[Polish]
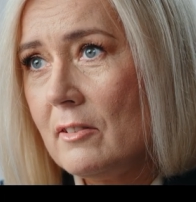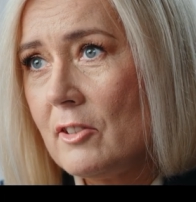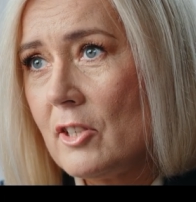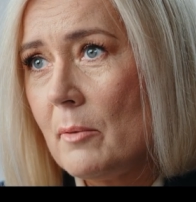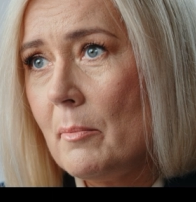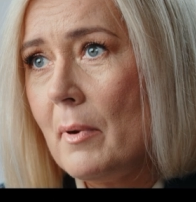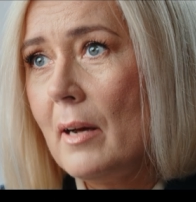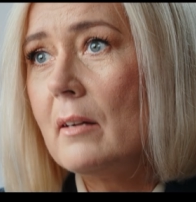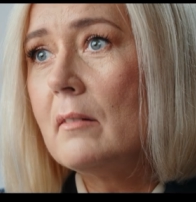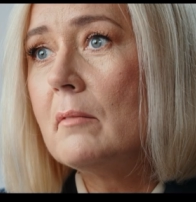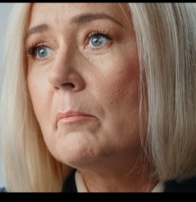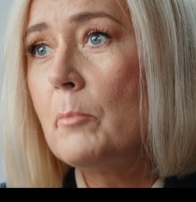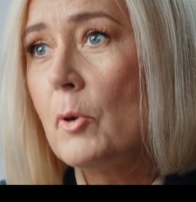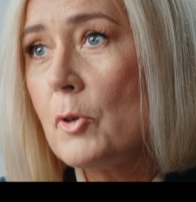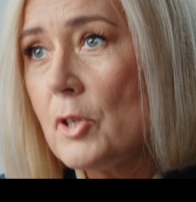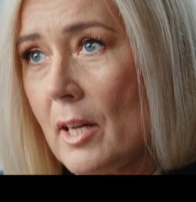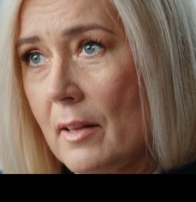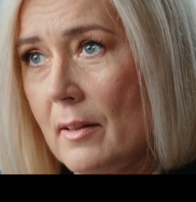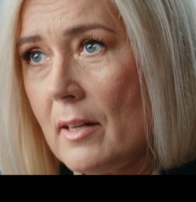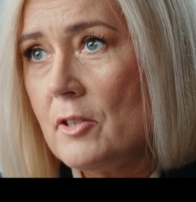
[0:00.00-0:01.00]
trzeba
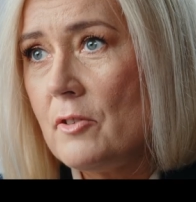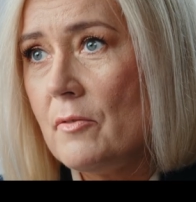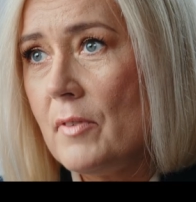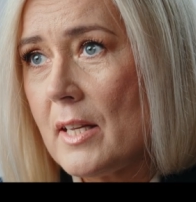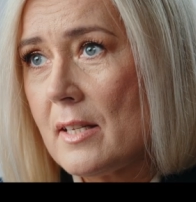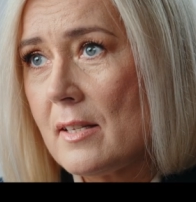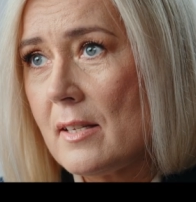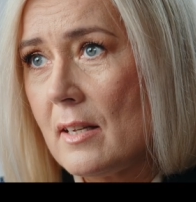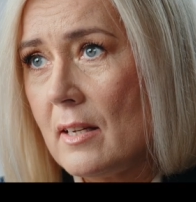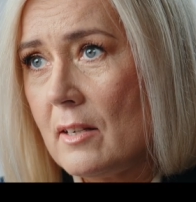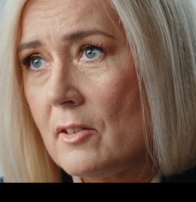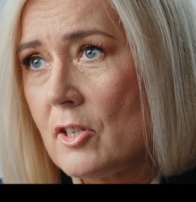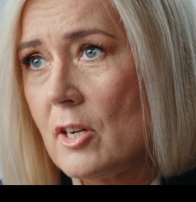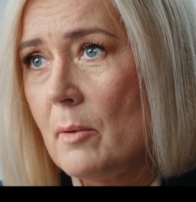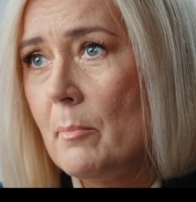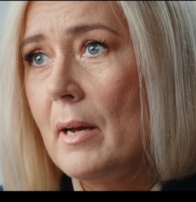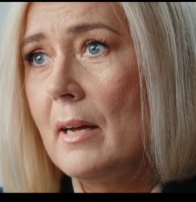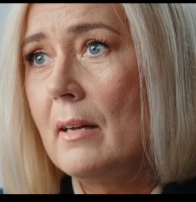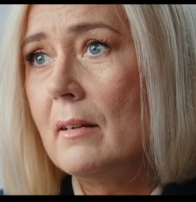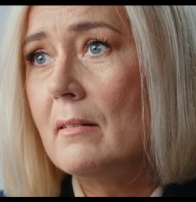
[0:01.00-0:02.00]
posiadać wiedzę,
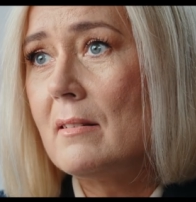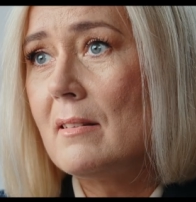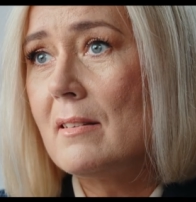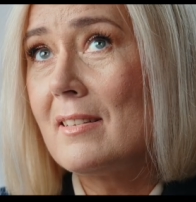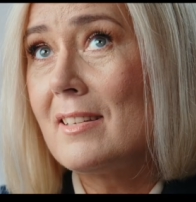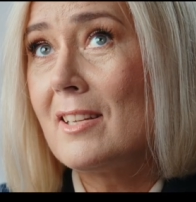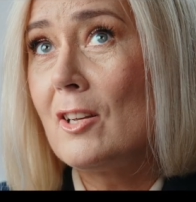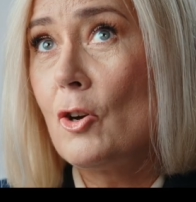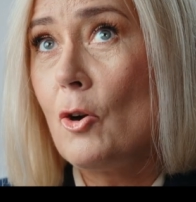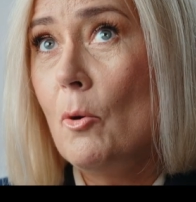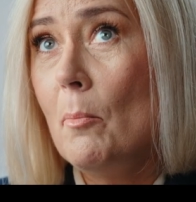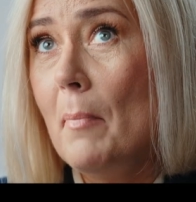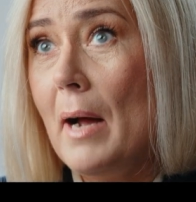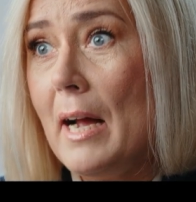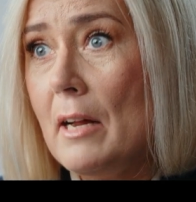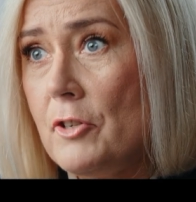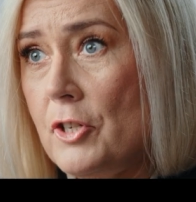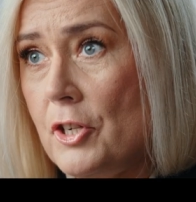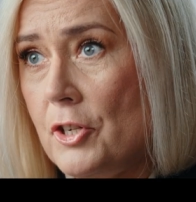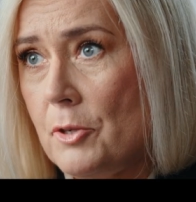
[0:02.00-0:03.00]
trzeba
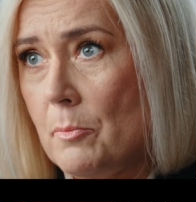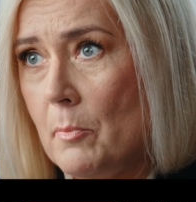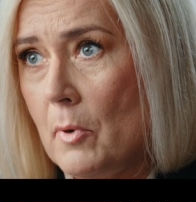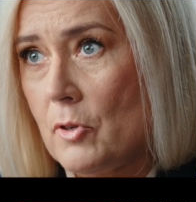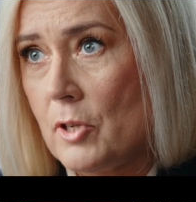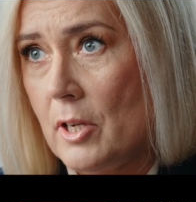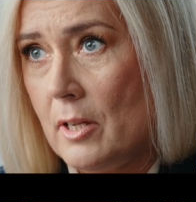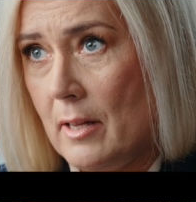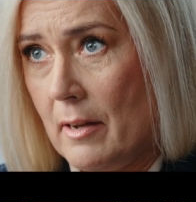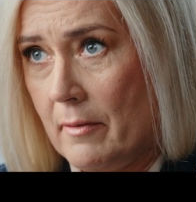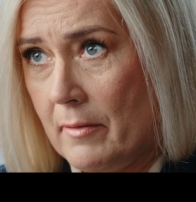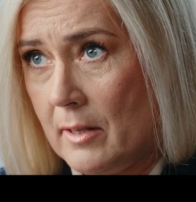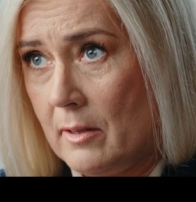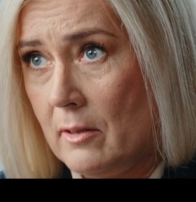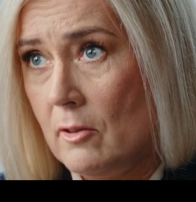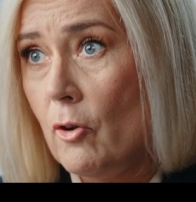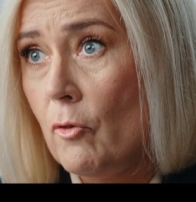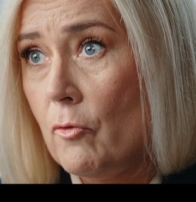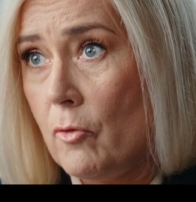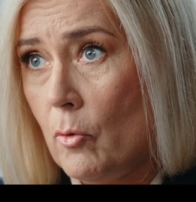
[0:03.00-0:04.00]
zgromadzić może
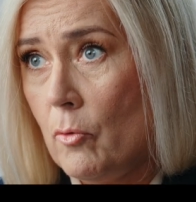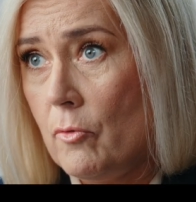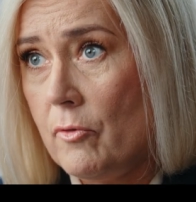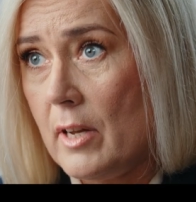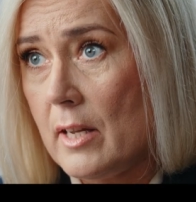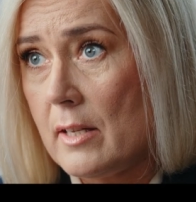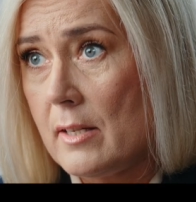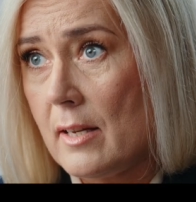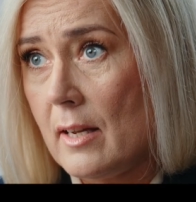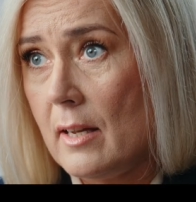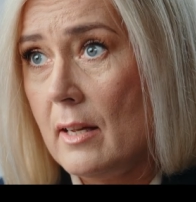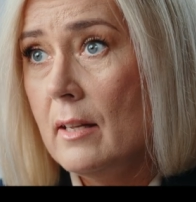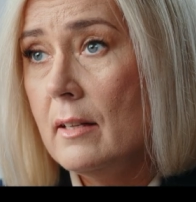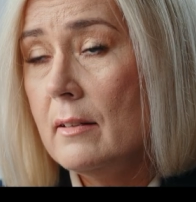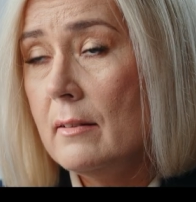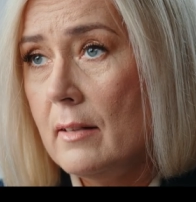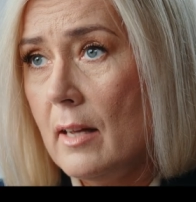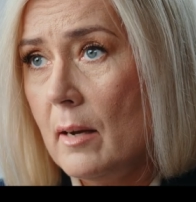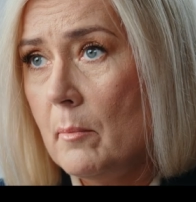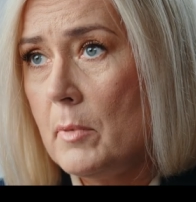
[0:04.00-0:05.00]
nawet nową wiedzę,
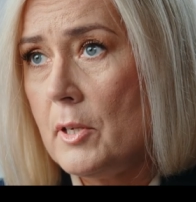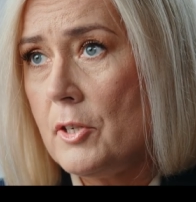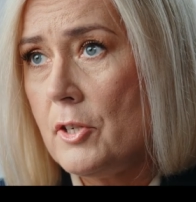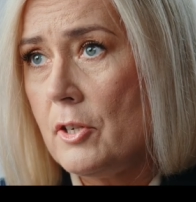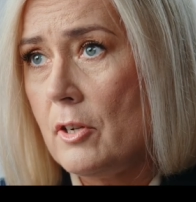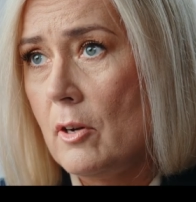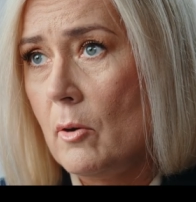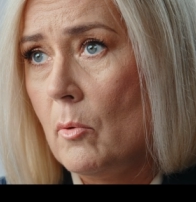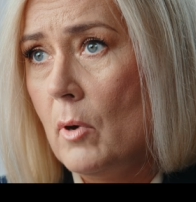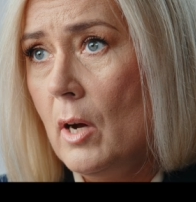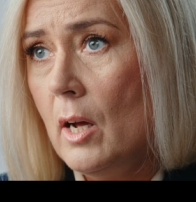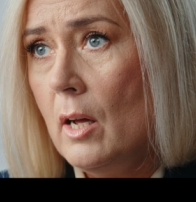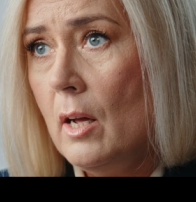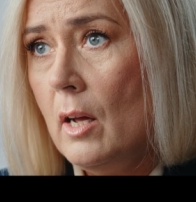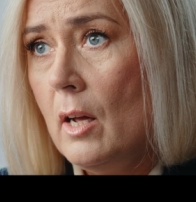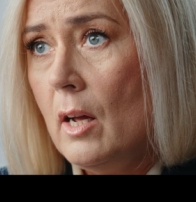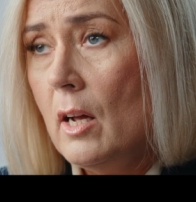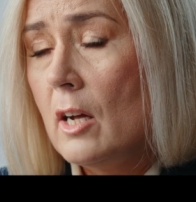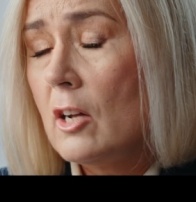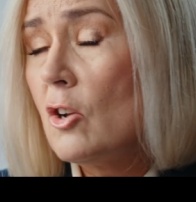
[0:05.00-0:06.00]
nabyć ją,
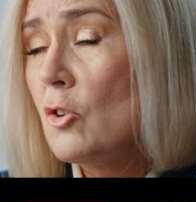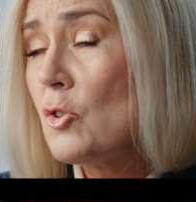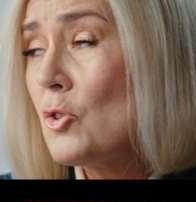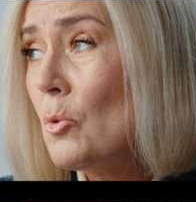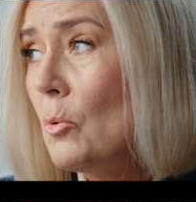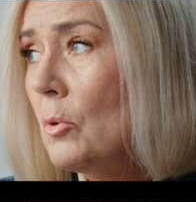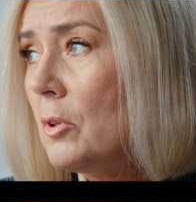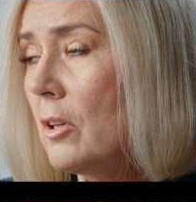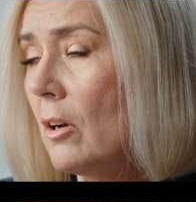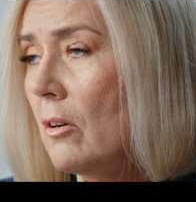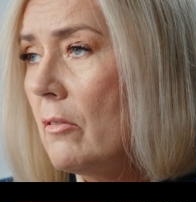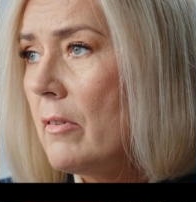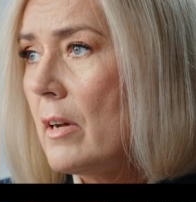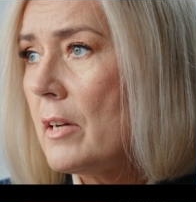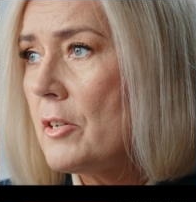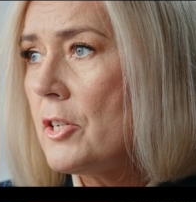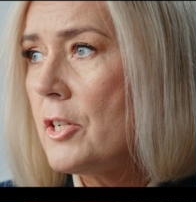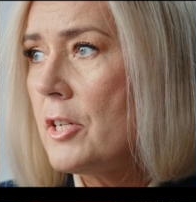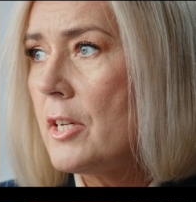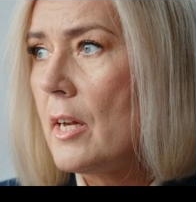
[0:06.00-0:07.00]

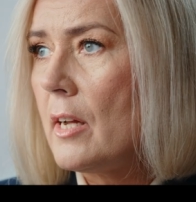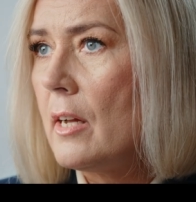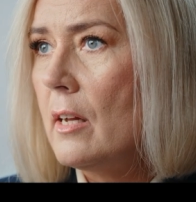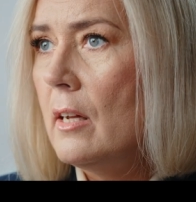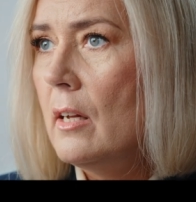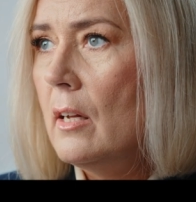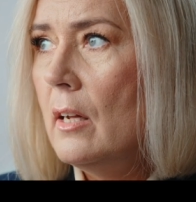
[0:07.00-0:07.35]
konsultować się.